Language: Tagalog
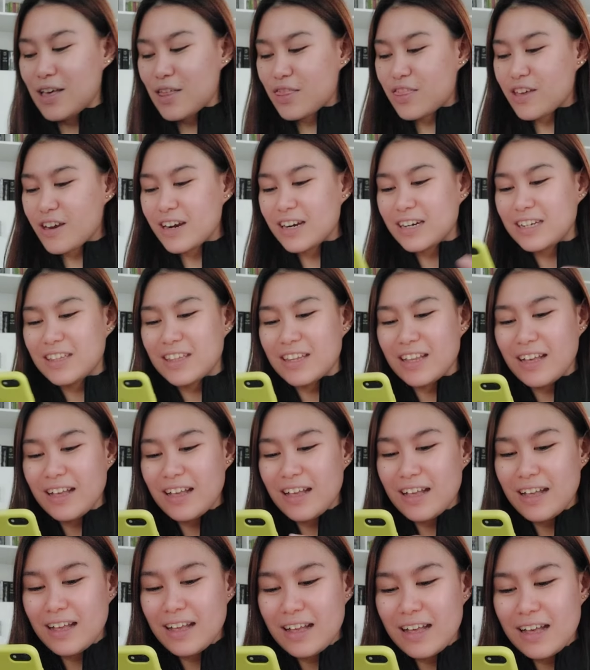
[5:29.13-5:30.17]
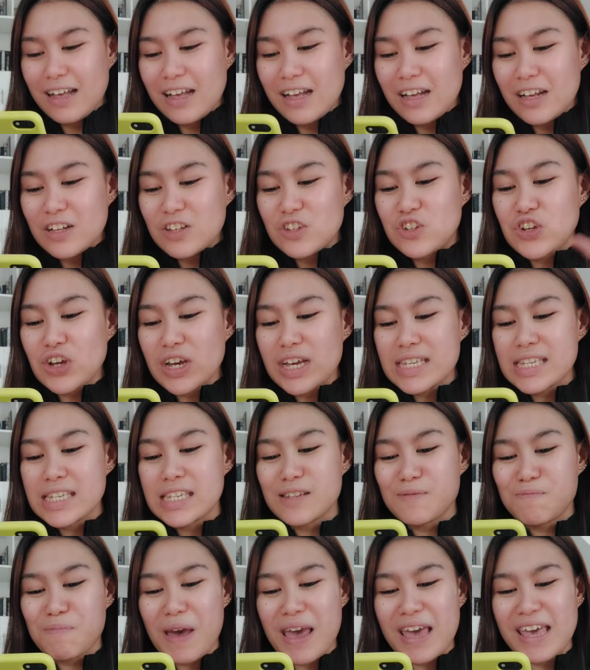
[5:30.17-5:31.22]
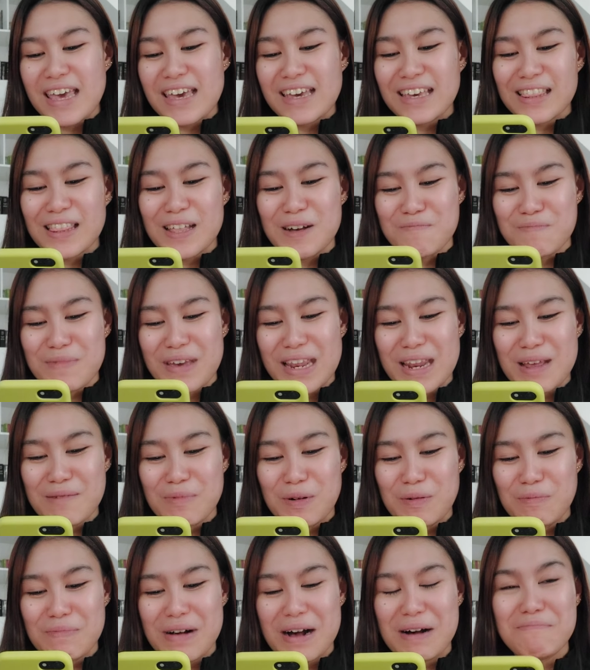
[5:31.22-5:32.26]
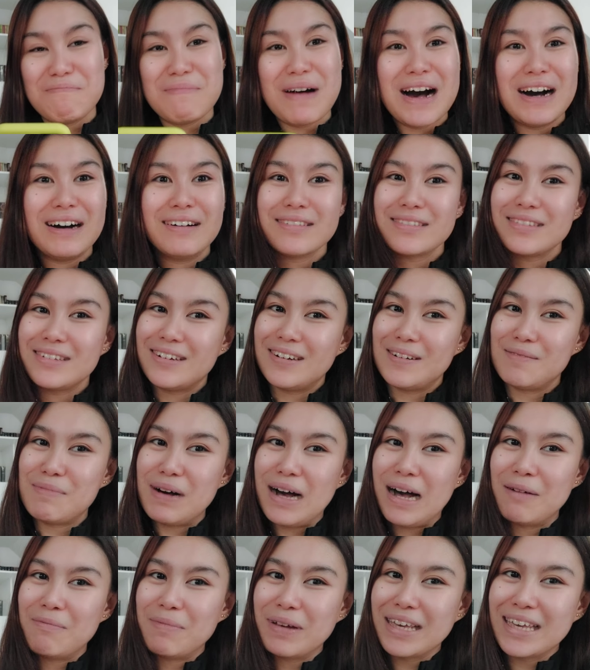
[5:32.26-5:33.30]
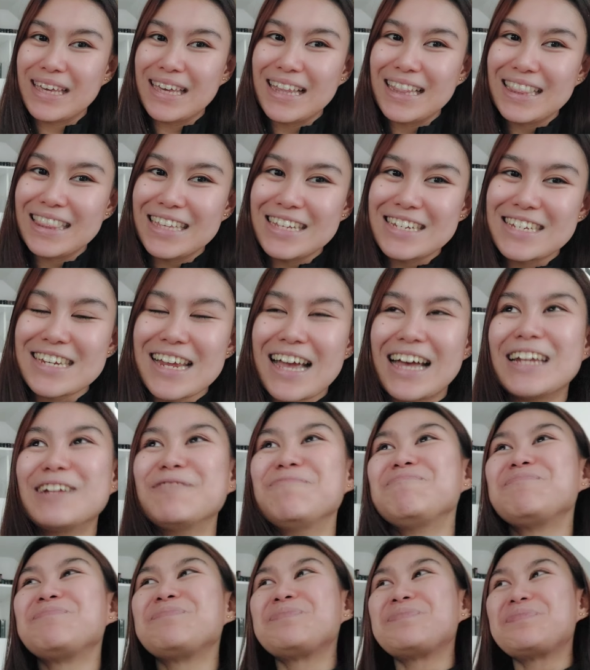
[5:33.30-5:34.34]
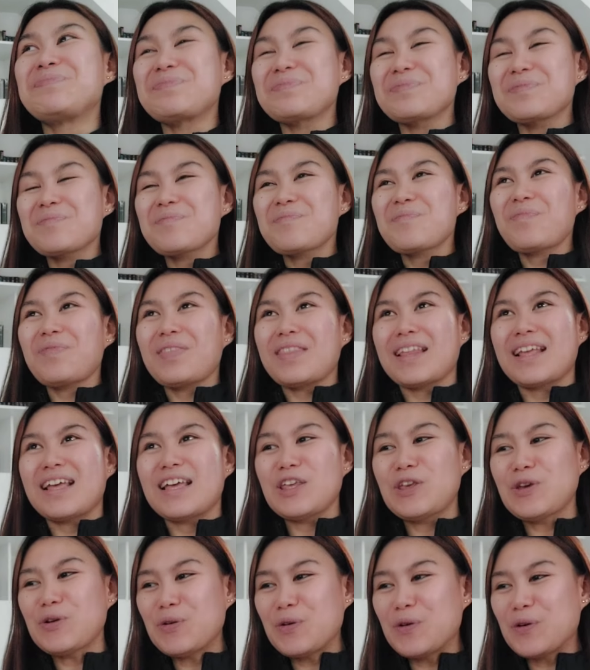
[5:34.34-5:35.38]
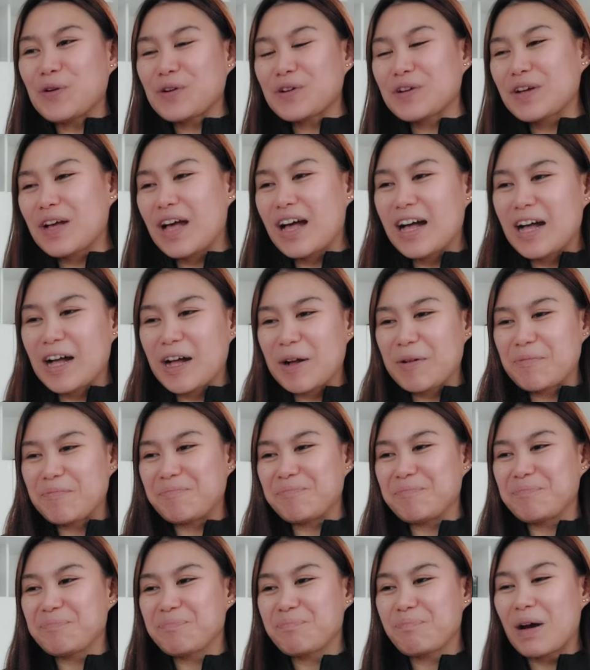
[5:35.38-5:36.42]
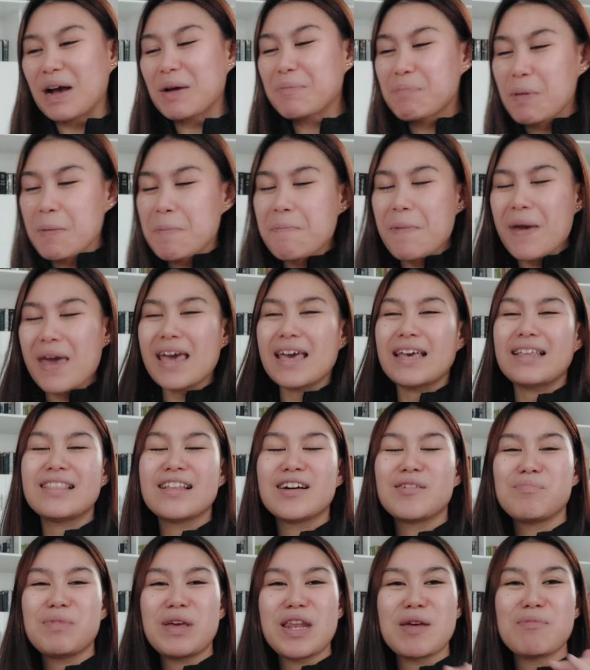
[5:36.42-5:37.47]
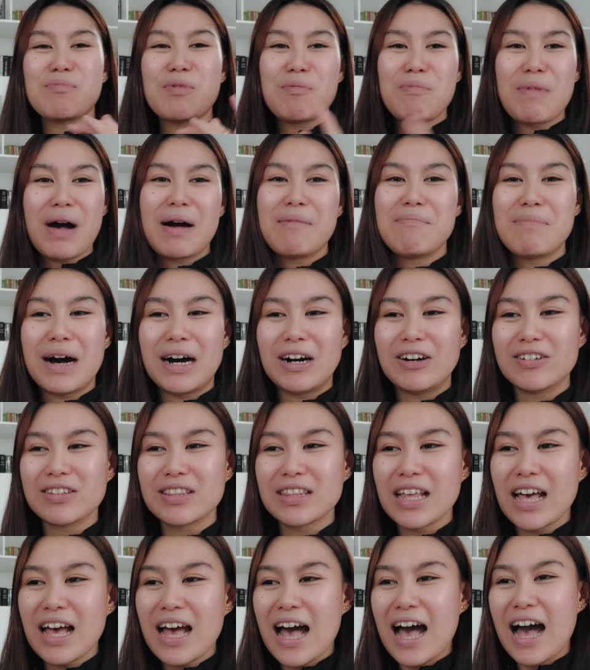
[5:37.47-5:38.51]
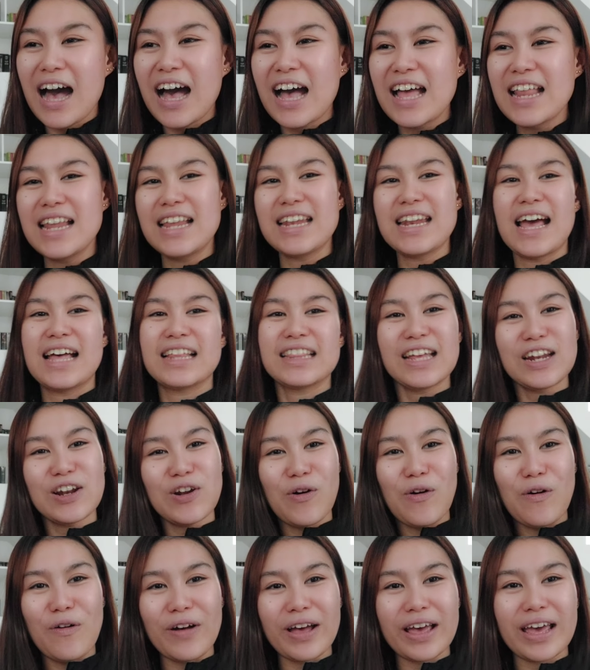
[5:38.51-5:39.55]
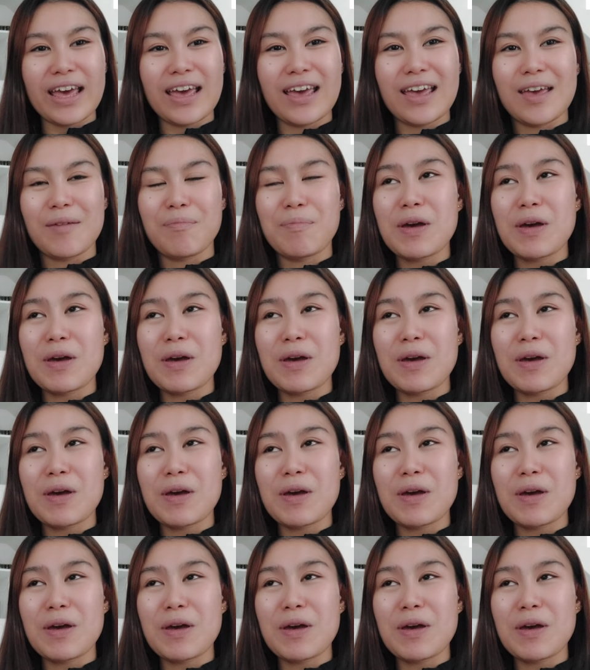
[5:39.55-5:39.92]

Third, just paying the minimum amount. oh, baka may guilty dyan yung um, pagpipay ng minimum amount, akala natin okay.